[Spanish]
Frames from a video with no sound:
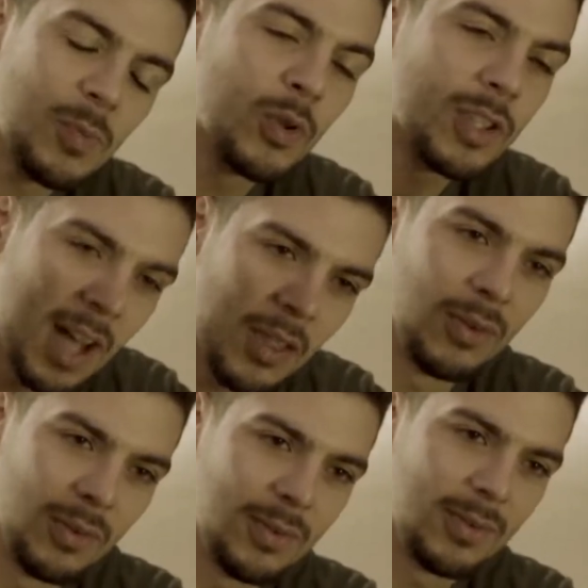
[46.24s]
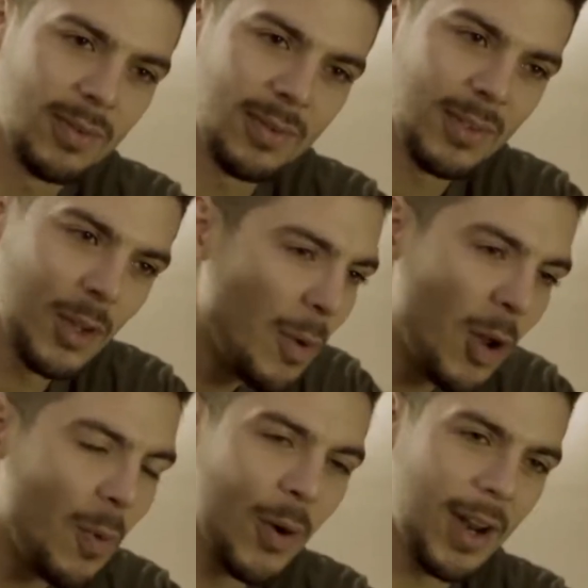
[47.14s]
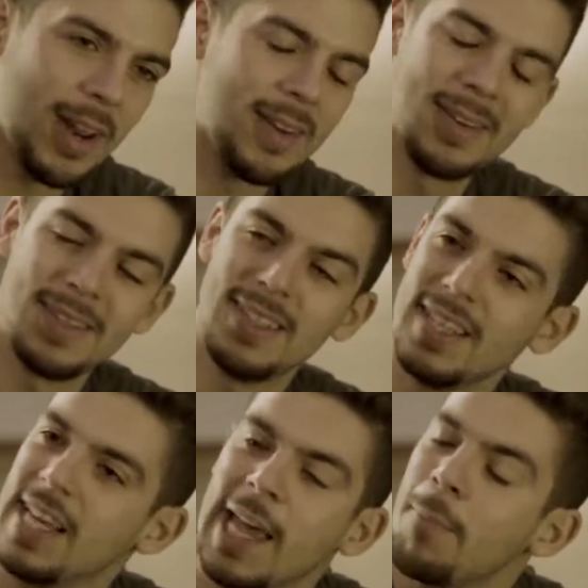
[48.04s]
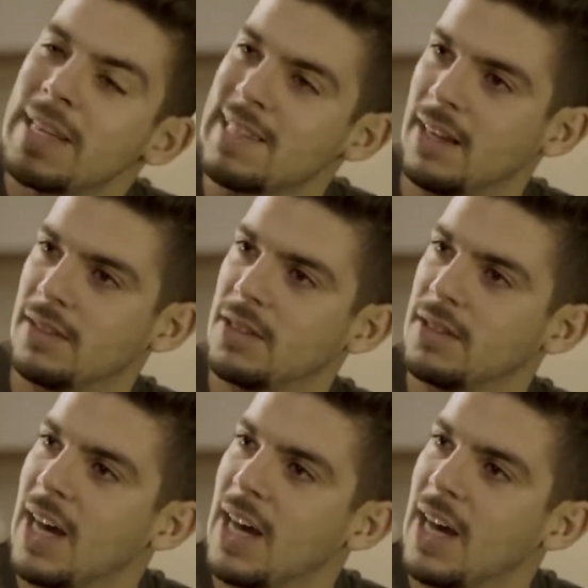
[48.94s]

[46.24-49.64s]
Lo has buscado. No me lo puedo creer. ¿Y qué pasa?